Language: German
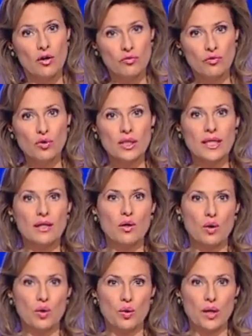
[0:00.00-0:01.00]
vor der
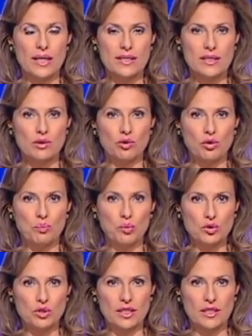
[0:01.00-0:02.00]
Konkurrenz durch
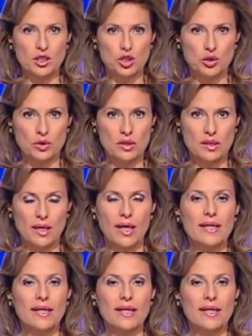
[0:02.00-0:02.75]
Busse geschützt.